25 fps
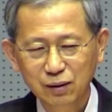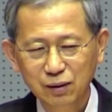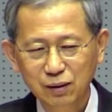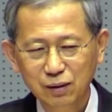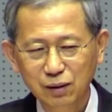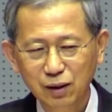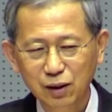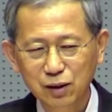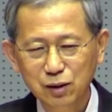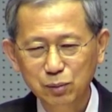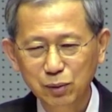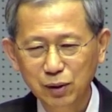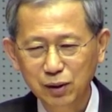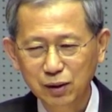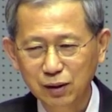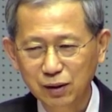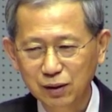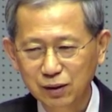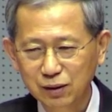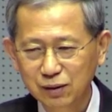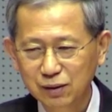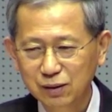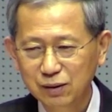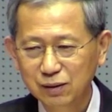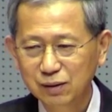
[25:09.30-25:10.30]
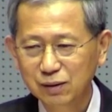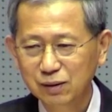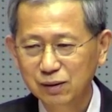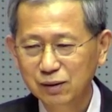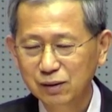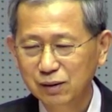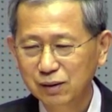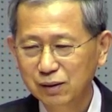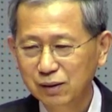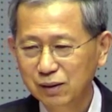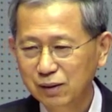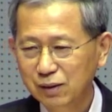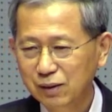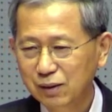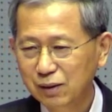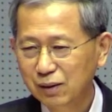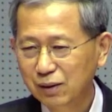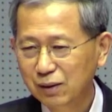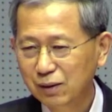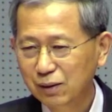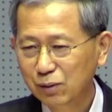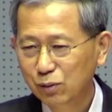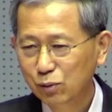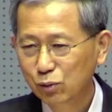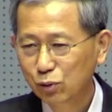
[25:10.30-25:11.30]
하지 마라.
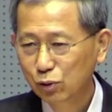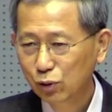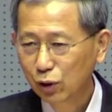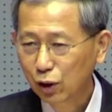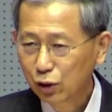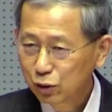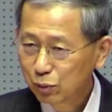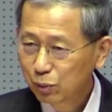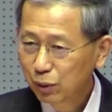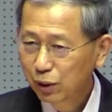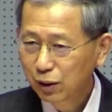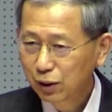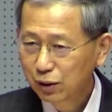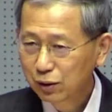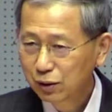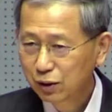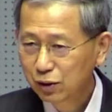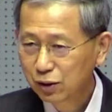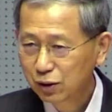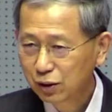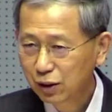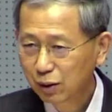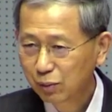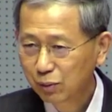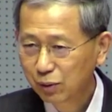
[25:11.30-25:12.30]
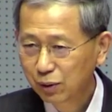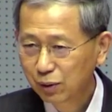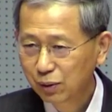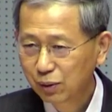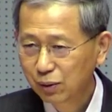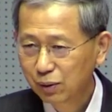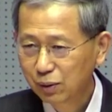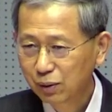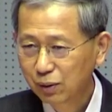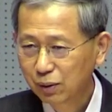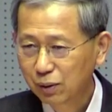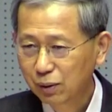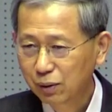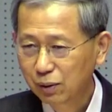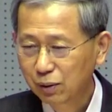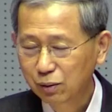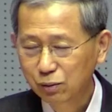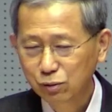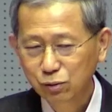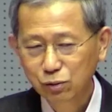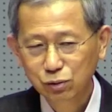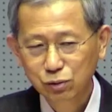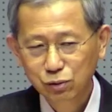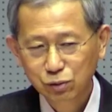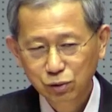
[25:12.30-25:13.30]
하지 말아자 십계명은요.
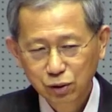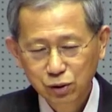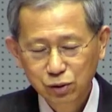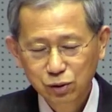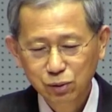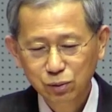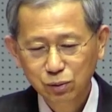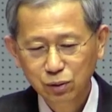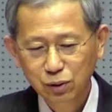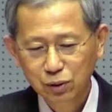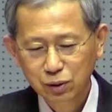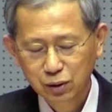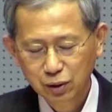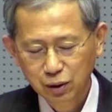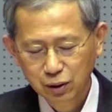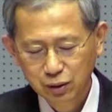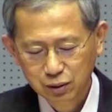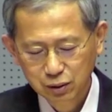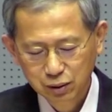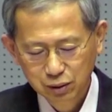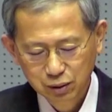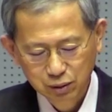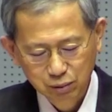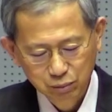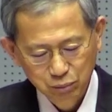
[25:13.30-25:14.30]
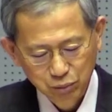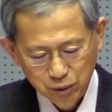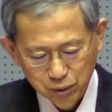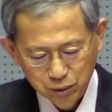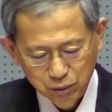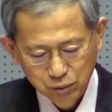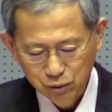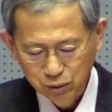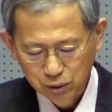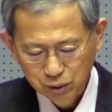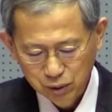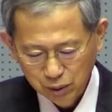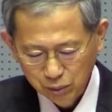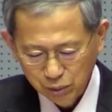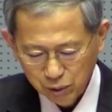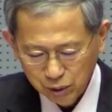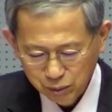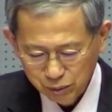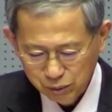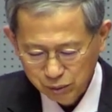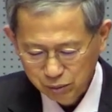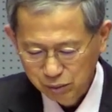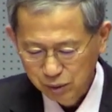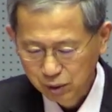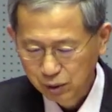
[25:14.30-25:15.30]
그렇게 설교했다가는 별로 재미가
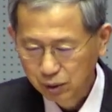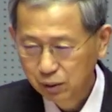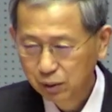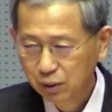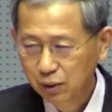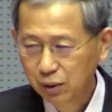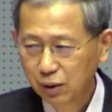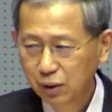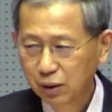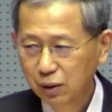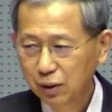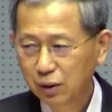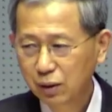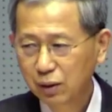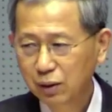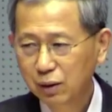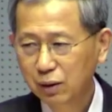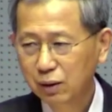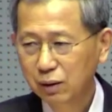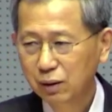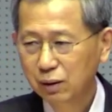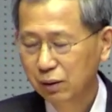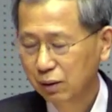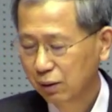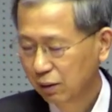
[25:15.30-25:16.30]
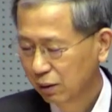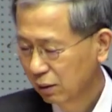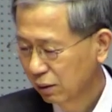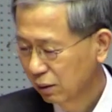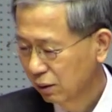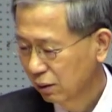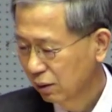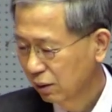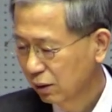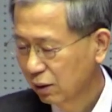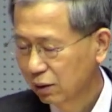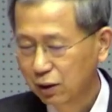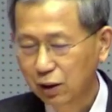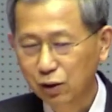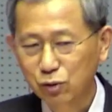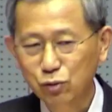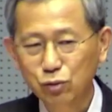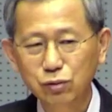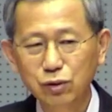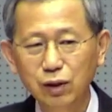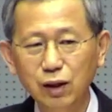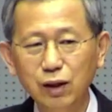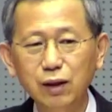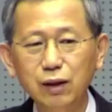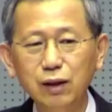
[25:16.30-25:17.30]
없습니다. 그냥
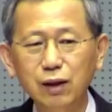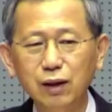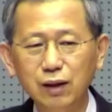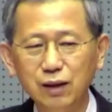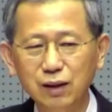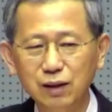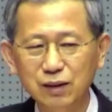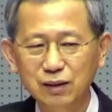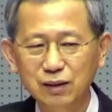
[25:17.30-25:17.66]
대충 다 해라.